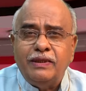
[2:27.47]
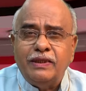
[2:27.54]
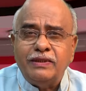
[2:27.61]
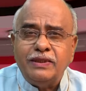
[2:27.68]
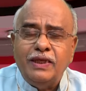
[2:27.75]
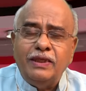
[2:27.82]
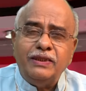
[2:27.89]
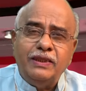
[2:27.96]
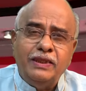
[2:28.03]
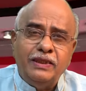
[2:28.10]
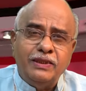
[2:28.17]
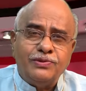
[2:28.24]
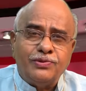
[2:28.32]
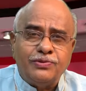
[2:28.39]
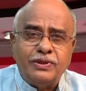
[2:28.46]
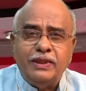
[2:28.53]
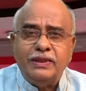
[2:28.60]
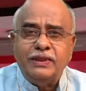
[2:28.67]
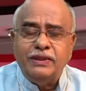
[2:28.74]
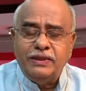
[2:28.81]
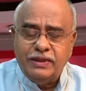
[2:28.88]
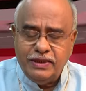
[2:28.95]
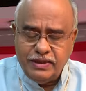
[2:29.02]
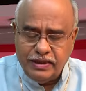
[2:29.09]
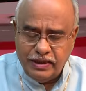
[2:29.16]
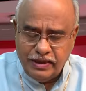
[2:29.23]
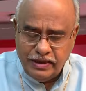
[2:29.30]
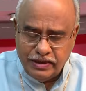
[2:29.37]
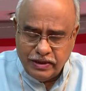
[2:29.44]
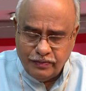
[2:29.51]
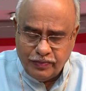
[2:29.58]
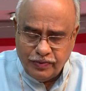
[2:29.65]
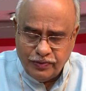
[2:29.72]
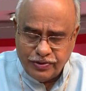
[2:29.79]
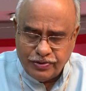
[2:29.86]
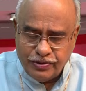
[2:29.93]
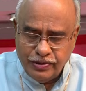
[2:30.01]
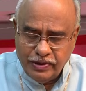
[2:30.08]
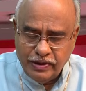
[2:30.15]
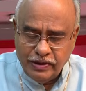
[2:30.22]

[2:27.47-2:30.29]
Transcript: అసాధ్యాన్ని సుసాధ్యం చేశారని చెప్పవచ్చు